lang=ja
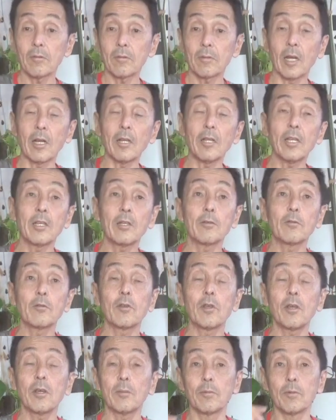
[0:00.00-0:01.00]

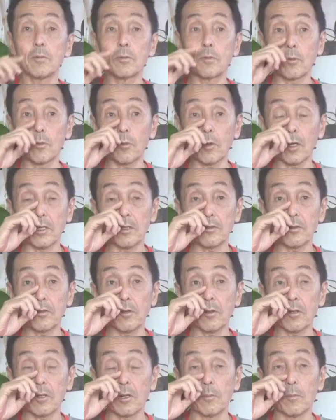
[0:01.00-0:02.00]
ダイニングテーブルとか椅子
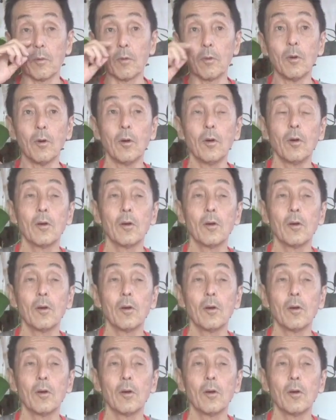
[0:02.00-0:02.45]
なんかも